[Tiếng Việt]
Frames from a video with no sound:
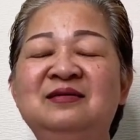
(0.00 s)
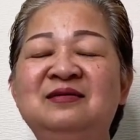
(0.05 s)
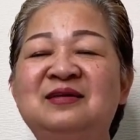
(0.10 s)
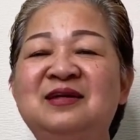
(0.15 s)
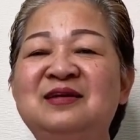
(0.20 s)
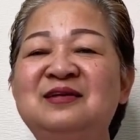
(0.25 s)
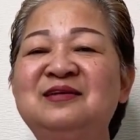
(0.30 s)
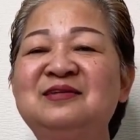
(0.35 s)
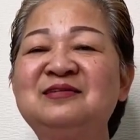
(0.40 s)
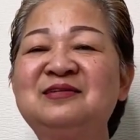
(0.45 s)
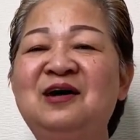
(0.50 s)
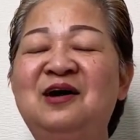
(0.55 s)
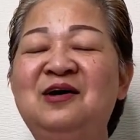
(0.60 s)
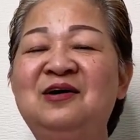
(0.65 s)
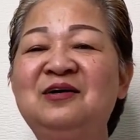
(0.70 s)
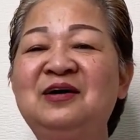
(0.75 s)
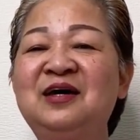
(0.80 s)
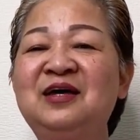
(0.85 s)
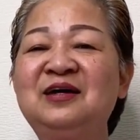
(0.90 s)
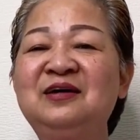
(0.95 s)
thì thường
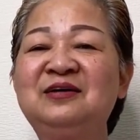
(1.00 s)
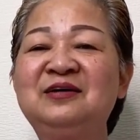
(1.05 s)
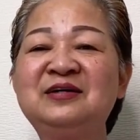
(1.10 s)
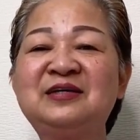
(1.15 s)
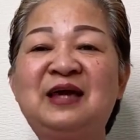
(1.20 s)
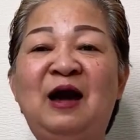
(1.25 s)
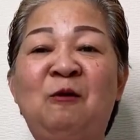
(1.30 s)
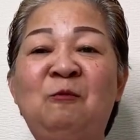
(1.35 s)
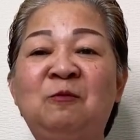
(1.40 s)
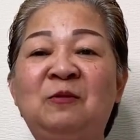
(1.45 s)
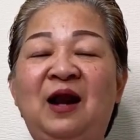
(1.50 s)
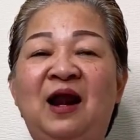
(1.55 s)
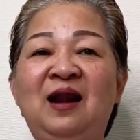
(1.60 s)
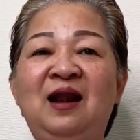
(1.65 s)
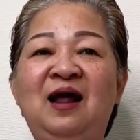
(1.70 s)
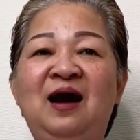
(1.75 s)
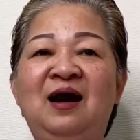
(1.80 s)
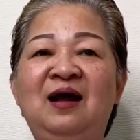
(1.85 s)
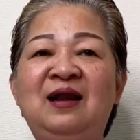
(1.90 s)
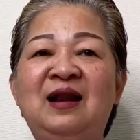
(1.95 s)
thường thì người chồng trả
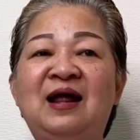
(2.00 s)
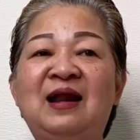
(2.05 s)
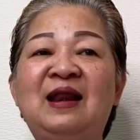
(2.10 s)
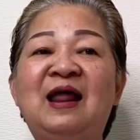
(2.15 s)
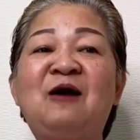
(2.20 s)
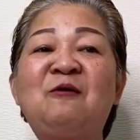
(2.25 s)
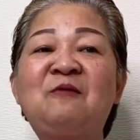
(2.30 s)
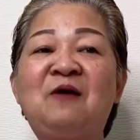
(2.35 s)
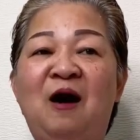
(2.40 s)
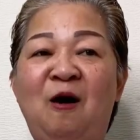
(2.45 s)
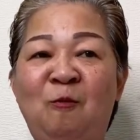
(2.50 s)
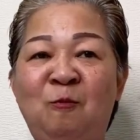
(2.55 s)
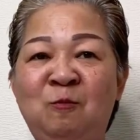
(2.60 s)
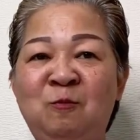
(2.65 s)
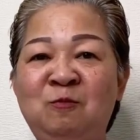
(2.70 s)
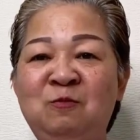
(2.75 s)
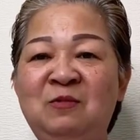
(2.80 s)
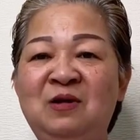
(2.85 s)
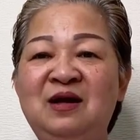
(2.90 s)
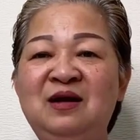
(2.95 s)
lời là lao
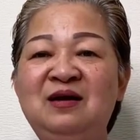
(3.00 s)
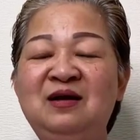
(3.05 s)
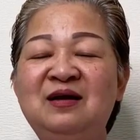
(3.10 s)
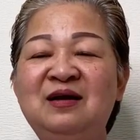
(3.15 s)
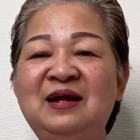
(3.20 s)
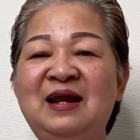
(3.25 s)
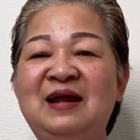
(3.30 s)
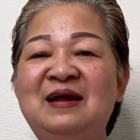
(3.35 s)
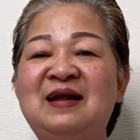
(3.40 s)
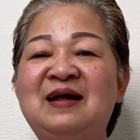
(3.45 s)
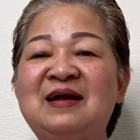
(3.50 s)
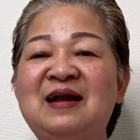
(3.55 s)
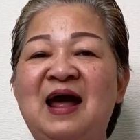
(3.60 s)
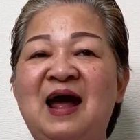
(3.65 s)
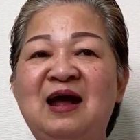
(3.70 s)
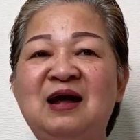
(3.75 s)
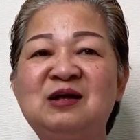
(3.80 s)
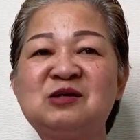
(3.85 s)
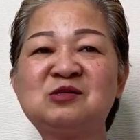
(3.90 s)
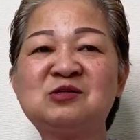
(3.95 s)
động cái này là
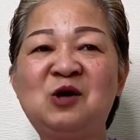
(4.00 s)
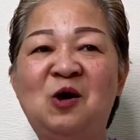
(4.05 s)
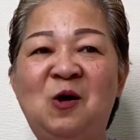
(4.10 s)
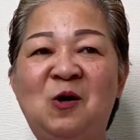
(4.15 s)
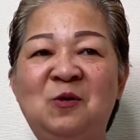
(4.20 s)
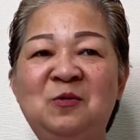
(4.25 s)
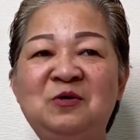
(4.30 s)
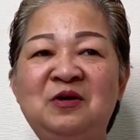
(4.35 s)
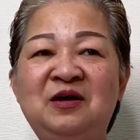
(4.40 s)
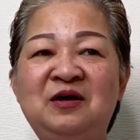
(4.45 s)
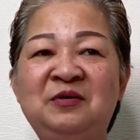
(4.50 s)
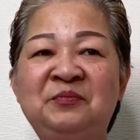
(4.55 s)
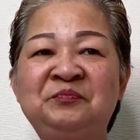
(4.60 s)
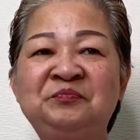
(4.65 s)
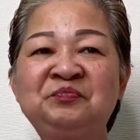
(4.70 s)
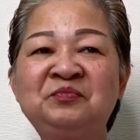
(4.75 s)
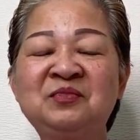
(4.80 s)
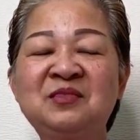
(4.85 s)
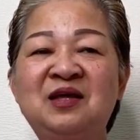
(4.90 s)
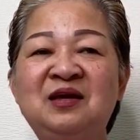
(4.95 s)
đa số nha
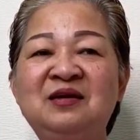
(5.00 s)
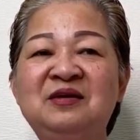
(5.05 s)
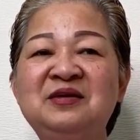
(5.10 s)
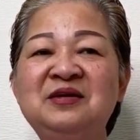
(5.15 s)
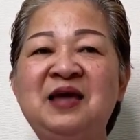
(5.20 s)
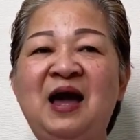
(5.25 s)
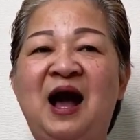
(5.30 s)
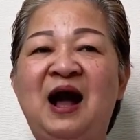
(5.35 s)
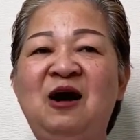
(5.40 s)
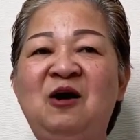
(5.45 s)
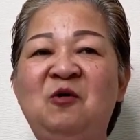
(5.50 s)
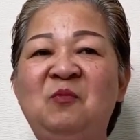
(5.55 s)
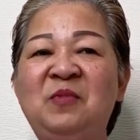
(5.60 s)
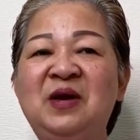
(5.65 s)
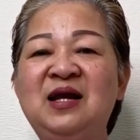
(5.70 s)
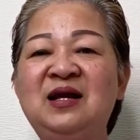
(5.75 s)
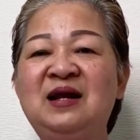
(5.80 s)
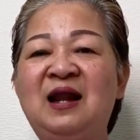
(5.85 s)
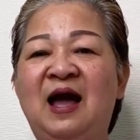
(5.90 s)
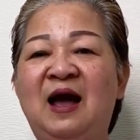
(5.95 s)
thì người vợ không
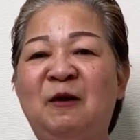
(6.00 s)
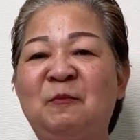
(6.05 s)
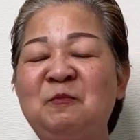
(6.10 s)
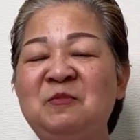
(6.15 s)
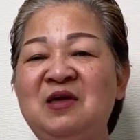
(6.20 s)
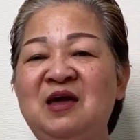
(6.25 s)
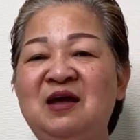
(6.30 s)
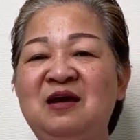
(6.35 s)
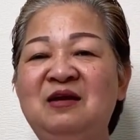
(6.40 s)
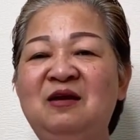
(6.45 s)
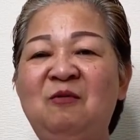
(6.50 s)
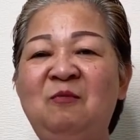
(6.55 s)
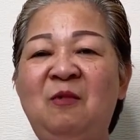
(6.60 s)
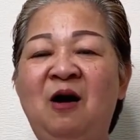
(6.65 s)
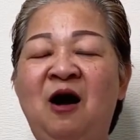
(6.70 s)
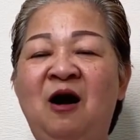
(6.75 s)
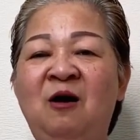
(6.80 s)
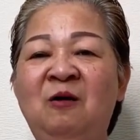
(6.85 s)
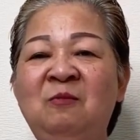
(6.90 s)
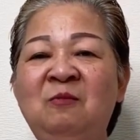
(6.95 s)
biết làm gì đúng
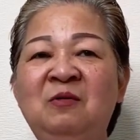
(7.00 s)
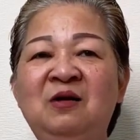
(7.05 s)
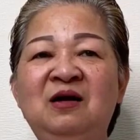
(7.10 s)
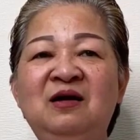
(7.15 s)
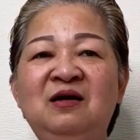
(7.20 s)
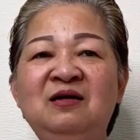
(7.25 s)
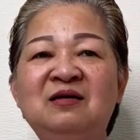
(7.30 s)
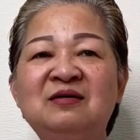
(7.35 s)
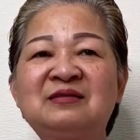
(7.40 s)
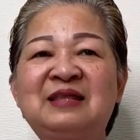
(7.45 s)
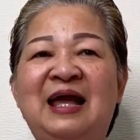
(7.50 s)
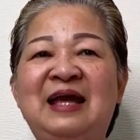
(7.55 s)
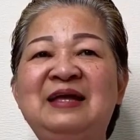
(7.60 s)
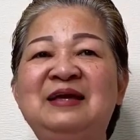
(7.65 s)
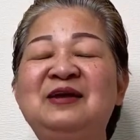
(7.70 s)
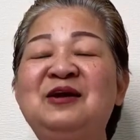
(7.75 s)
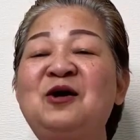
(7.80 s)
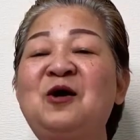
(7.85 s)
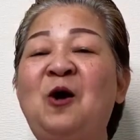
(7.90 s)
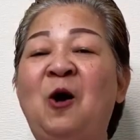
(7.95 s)
không tại
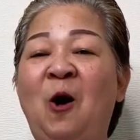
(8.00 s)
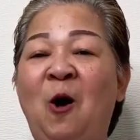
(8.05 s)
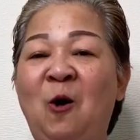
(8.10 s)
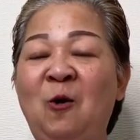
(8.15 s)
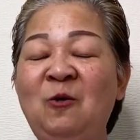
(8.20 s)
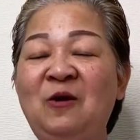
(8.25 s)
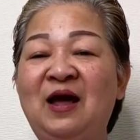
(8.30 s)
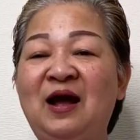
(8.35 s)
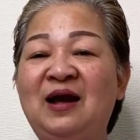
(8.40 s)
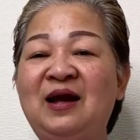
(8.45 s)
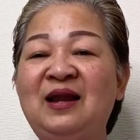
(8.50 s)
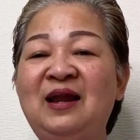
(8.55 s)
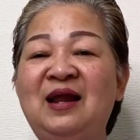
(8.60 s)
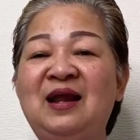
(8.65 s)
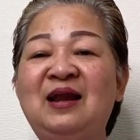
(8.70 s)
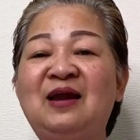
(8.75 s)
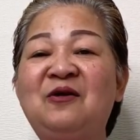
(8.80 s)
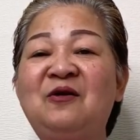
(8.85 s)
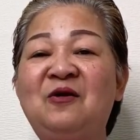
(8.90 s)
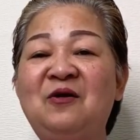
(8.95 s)
vì nó khổ là cái này
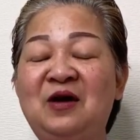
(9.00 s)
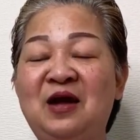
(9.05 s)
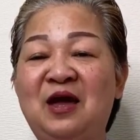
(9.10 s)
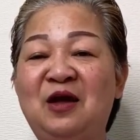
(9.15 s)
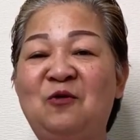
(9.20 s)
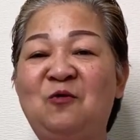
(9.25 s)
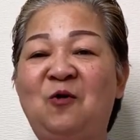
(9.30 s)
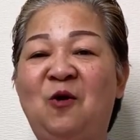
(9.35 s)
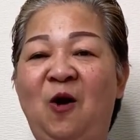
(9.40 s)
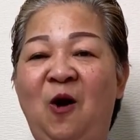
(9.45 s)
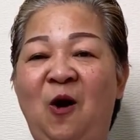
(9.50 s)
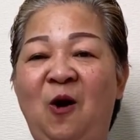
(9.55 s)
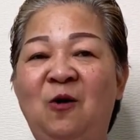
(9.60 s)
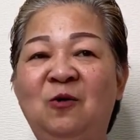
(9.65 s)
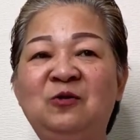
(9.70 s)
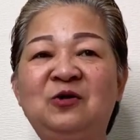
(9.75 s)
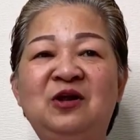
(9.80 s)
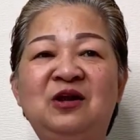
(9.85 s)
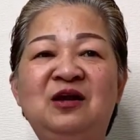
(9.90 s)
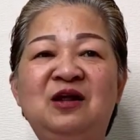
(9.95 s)
là nó nghèo
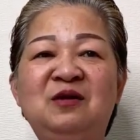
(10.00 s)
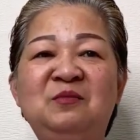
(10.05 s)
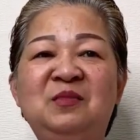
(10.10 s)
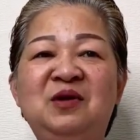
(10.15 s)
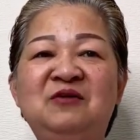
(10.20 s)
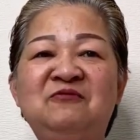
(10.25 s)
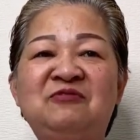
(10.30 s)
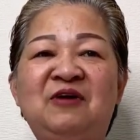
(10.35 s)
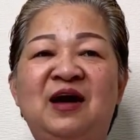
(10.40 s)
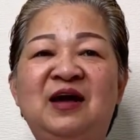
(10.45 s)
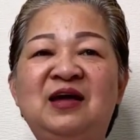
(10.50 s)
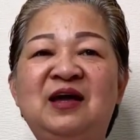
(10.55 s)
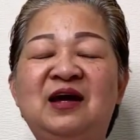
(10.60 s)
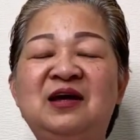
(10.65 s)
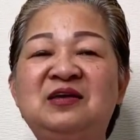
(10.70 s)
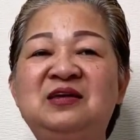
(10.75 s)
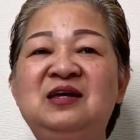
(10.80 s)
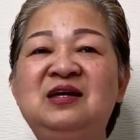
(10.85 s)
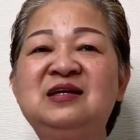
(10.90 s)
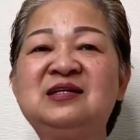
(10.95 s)
khổ cho nên mình phải ha,
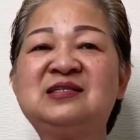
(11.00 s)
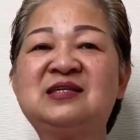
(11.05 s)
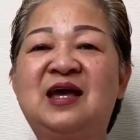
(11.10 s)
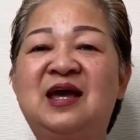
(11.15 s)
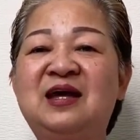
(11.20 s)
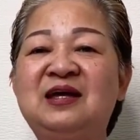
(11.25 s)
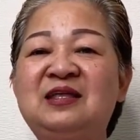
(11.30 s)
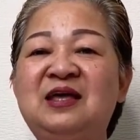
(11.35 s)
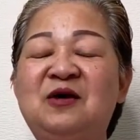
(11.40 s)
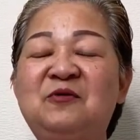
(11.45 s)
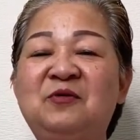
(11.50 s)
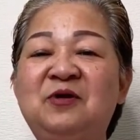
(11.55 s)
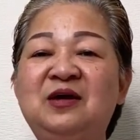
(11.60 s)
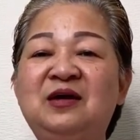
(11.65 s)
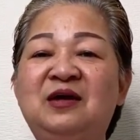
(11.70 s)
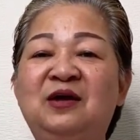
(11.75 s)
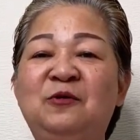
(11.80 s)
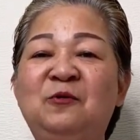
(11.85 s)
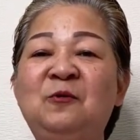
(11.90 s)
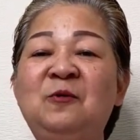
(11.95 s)
chia sẻ theo cái
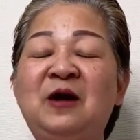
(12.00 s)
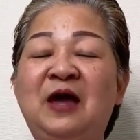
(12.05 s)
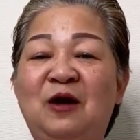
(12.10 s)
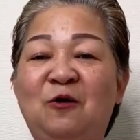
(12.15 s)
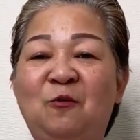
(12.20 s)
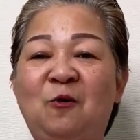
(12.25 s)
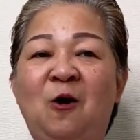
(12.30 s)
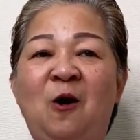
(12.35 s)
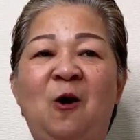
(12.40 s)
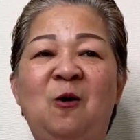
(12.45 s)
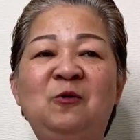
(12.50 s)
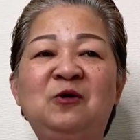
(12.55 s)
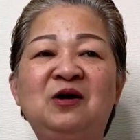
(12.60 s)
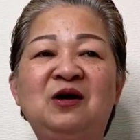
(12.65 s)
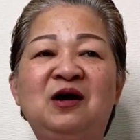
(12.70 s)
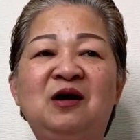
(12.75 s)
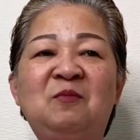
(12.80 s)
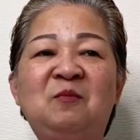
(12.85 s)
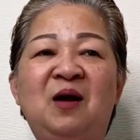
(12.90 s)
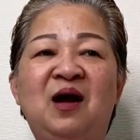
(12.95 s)
kiểu nghèo khổ nha
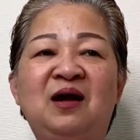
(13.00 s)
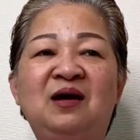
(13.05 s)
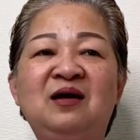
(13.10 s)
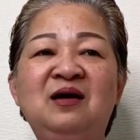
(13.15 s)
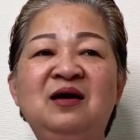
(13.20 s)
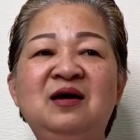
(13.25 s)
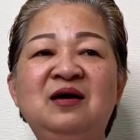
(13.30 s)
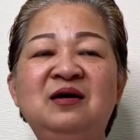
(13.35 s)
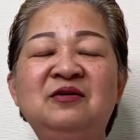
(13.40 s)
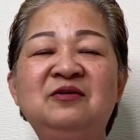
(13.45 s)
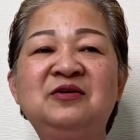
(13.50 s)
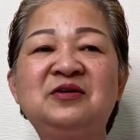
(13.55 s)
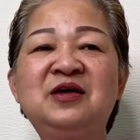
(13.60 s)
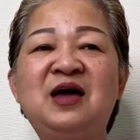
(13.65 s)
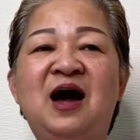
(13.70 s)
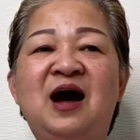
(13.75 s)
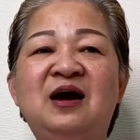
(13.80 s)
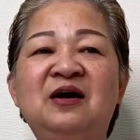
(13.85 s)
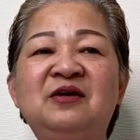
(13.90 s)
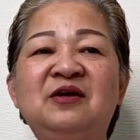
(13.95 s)
các bạn người
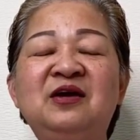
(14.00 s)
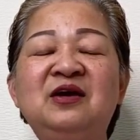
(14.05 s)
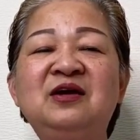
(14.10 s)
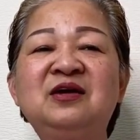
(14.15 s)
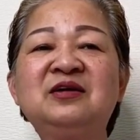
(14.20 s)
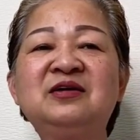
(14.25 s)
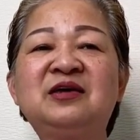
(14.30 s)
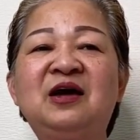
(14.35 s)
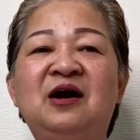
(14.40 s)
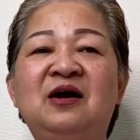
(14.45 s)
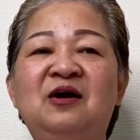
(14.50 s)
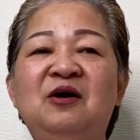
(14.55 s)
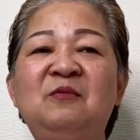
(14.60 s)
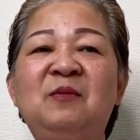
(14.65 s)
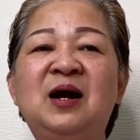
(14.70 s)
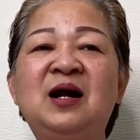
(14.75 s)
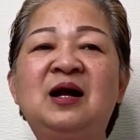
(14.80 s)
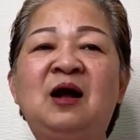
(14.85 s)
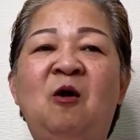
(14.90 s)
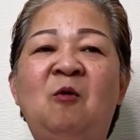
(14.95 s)
vợ nói trời ơi
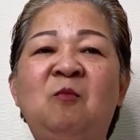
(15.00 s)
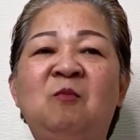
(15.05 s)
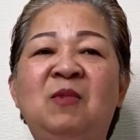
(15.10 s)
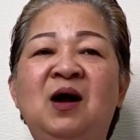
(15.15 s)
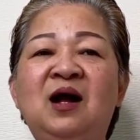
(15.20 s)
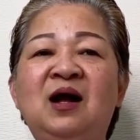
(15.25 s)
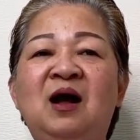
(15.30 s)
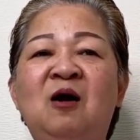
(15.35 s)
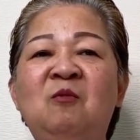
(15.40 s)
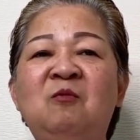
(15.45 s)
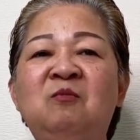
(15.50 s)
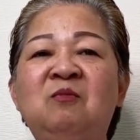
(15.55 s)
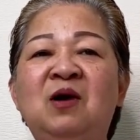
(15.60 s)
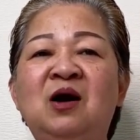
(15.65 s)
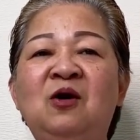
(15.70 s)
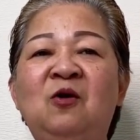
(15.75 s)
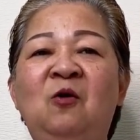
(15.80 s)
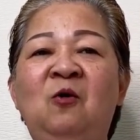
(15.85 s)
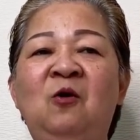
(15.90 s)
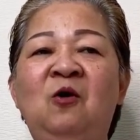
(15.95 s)
bắt còng bắt ốc bắt
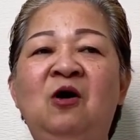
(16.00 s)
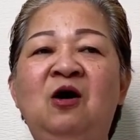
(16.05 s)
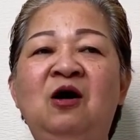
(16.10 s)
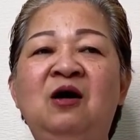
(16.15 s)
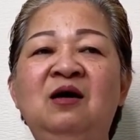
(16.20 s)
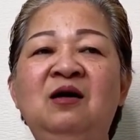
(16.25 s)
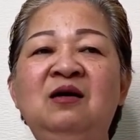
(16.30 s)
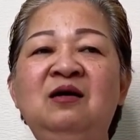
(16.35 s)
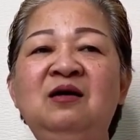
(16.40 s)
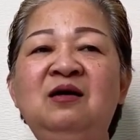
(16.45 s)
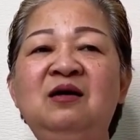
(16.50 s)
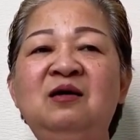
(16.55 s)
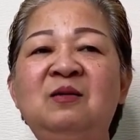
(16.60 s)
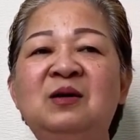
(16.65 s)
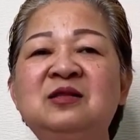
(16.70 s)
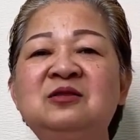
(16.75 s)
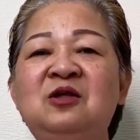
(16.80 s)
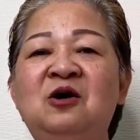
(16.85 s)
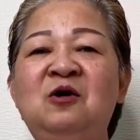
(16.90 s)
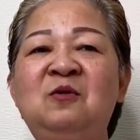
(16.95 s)
cua à,
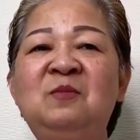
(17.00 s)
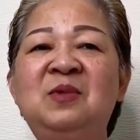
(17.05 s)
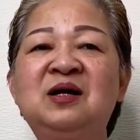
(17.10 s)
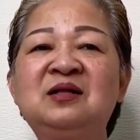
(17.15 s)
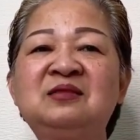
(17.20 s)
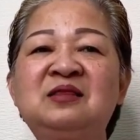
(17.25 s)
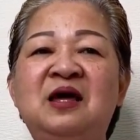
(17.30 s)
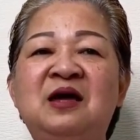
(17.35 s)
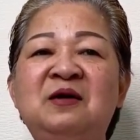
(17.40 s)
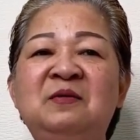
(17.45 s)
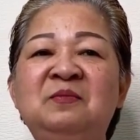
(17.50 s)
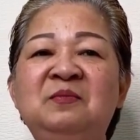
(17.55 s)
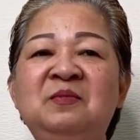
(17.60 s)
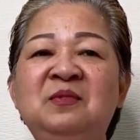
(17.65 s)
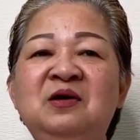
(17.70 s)
bắt tôm bắt tép